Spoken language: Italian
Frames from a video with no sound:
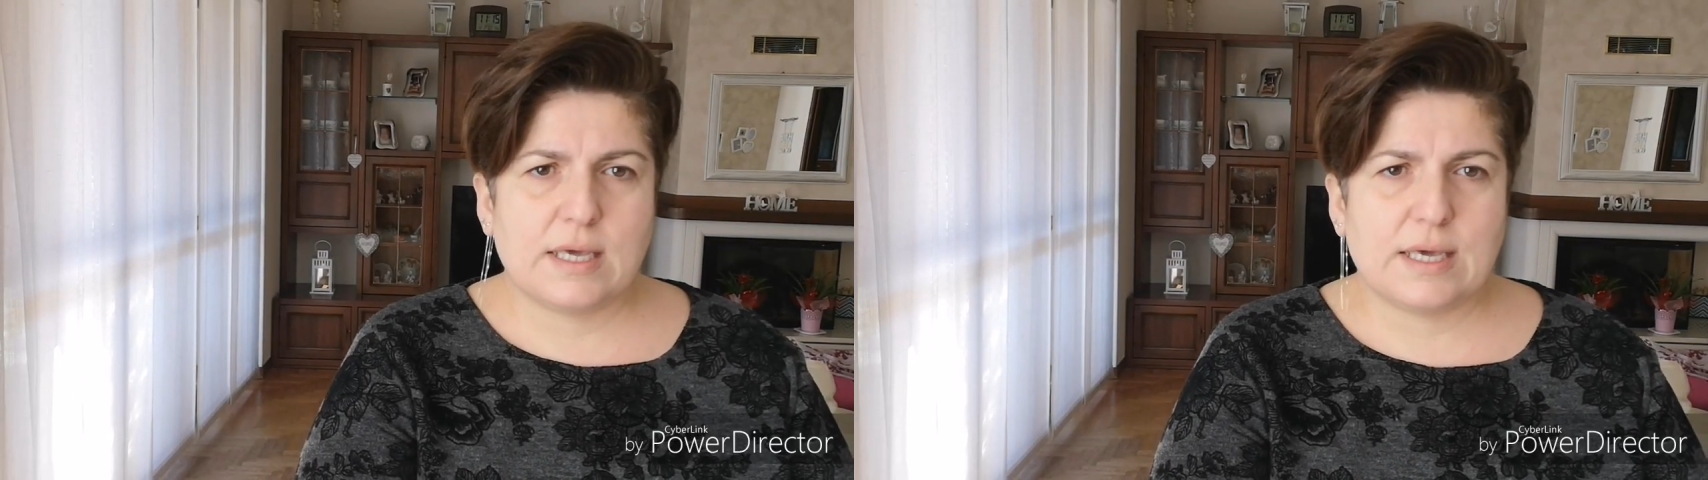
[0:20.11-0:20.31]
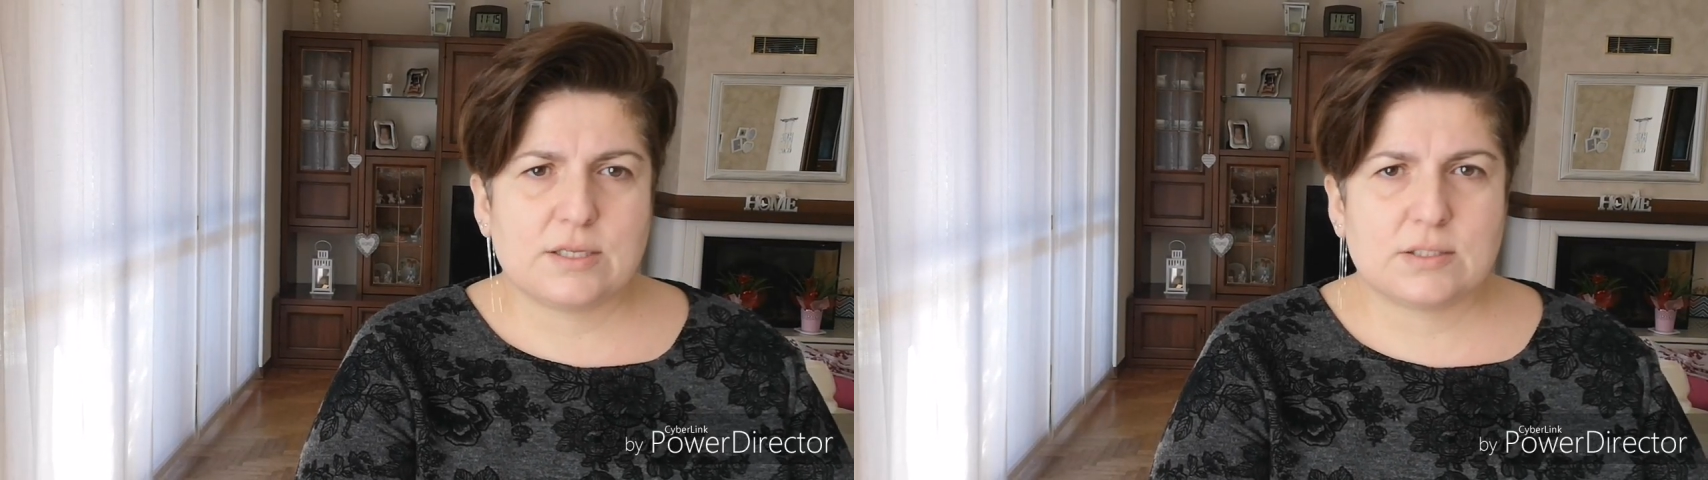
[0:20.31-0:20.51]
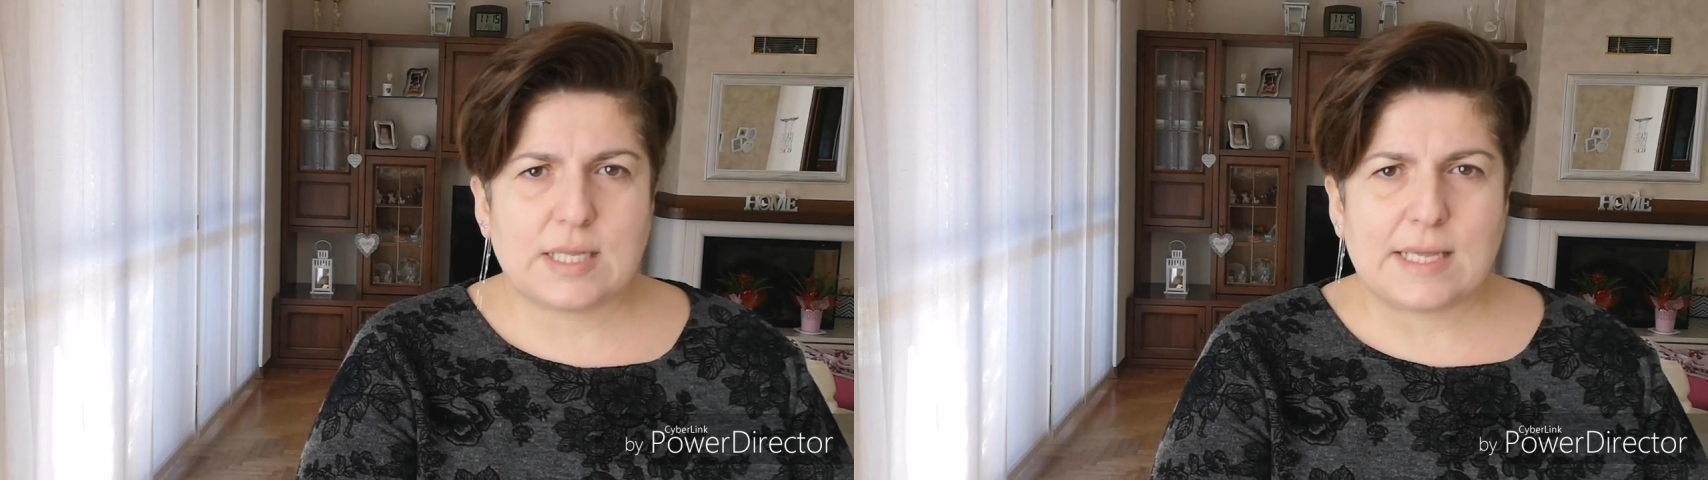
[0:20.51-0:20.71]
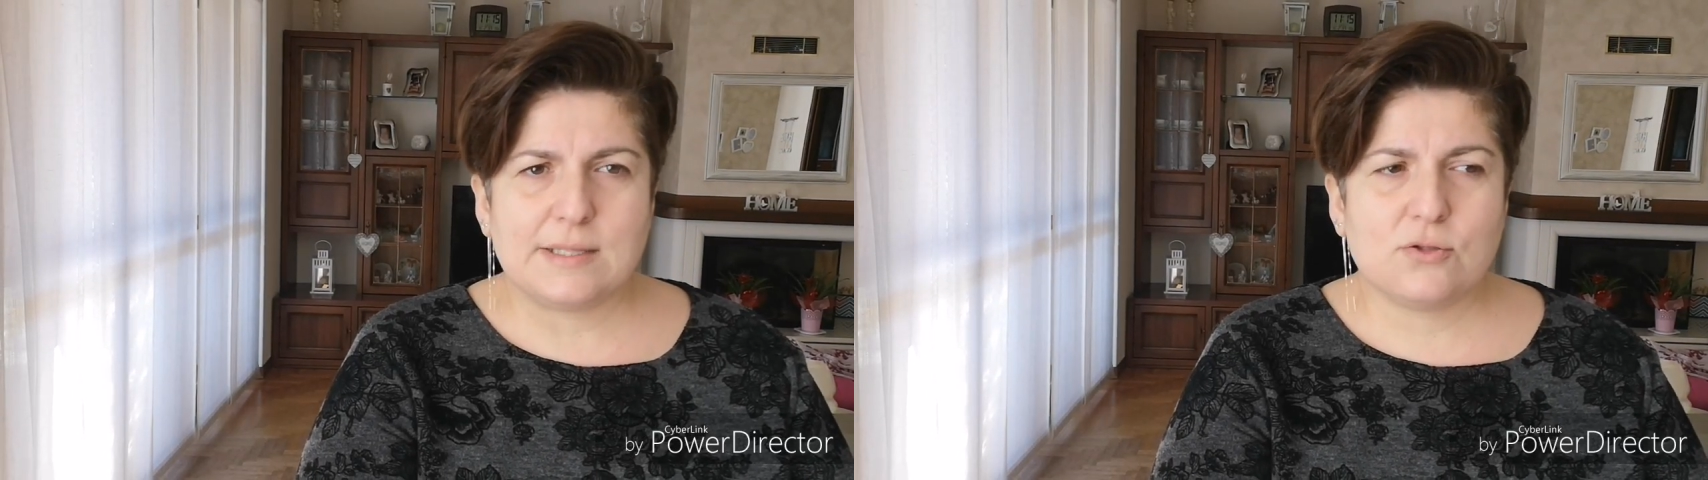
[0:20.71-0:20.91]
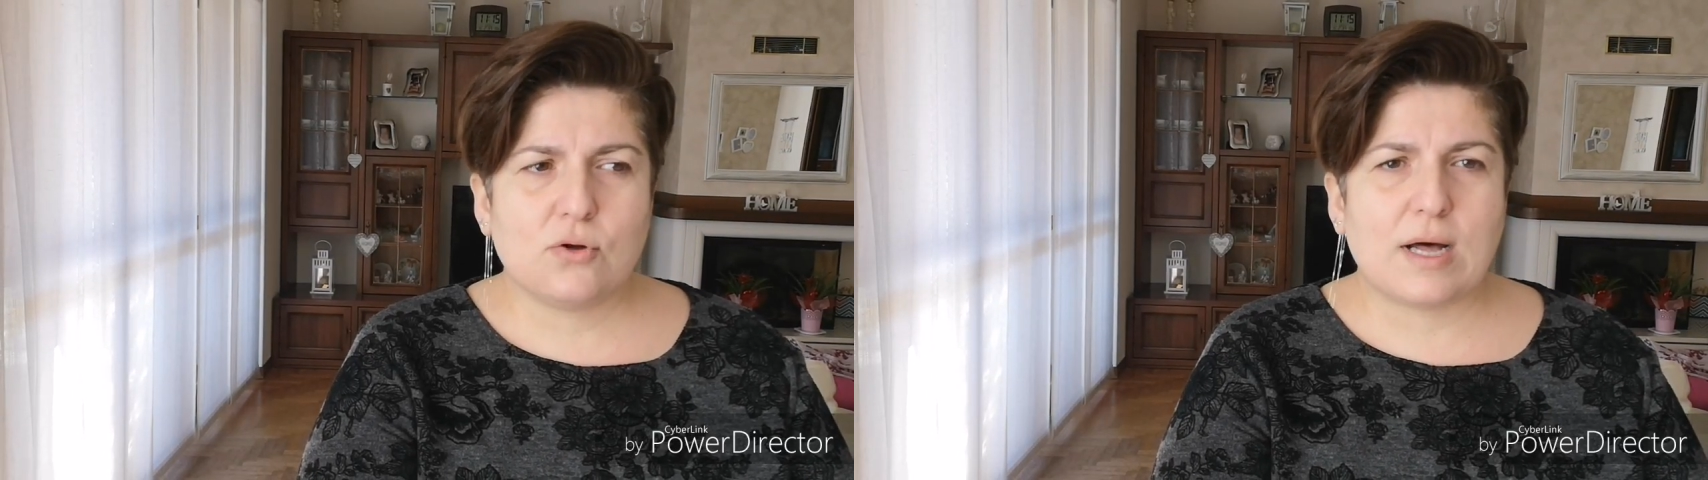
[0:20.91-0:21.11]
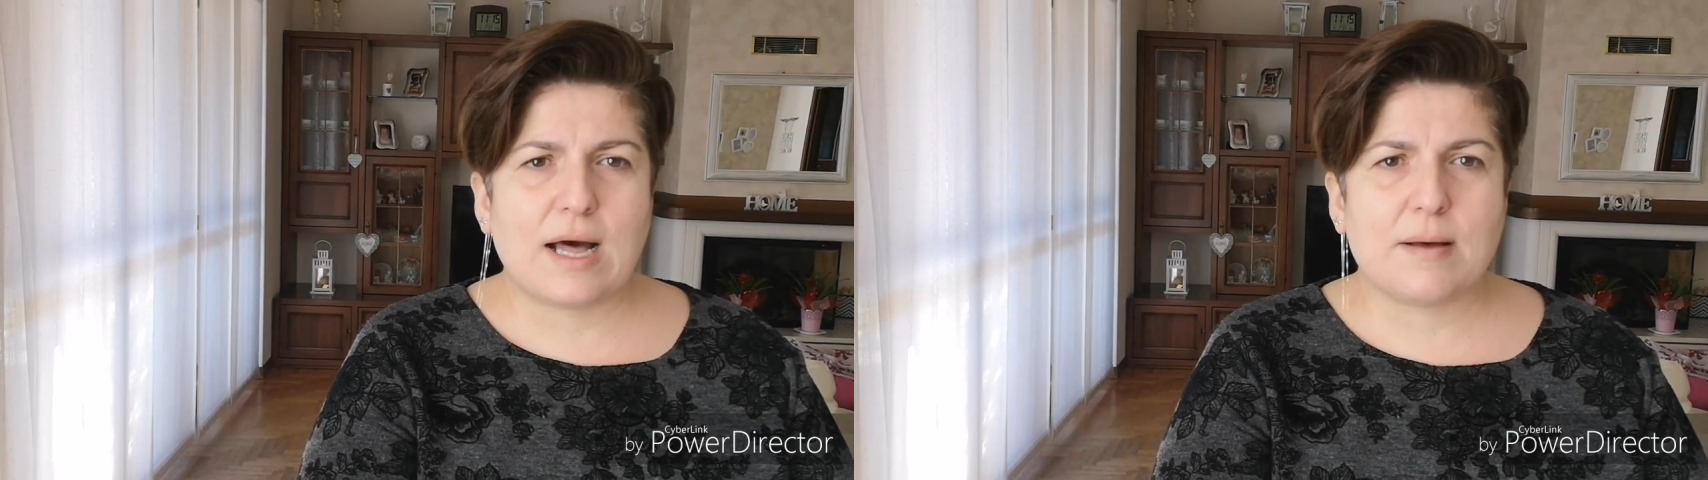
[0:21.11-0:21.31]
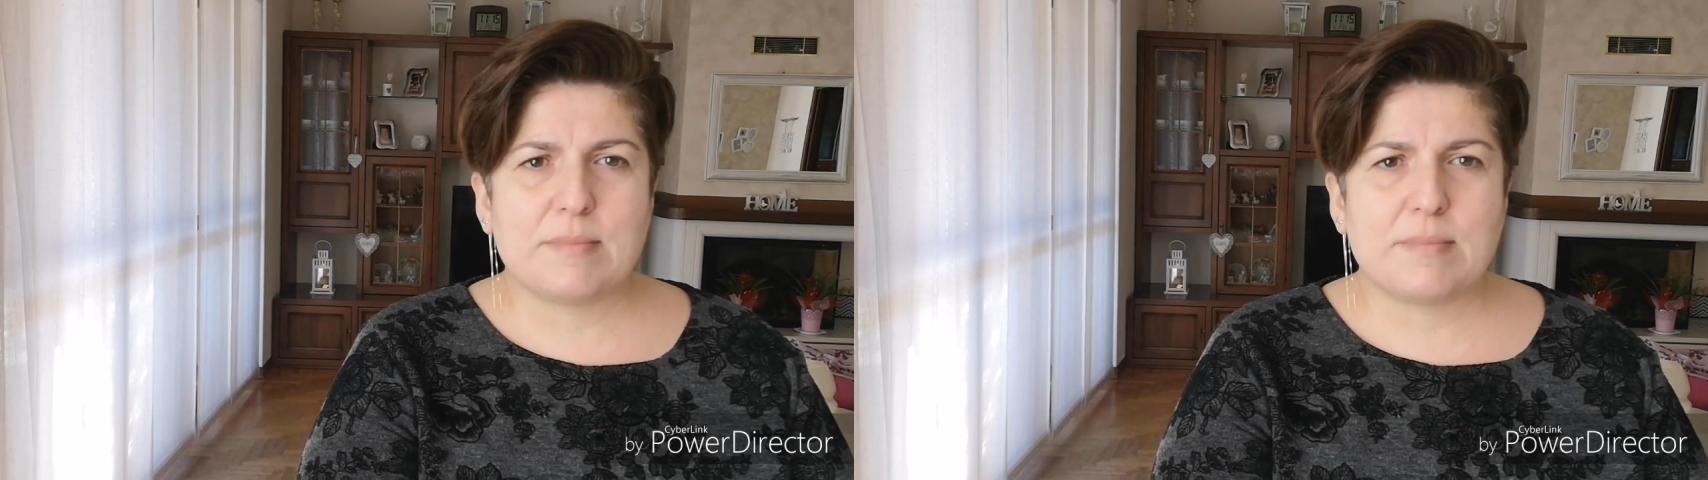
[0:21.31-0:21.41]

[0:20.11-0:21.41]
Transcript: e tendo a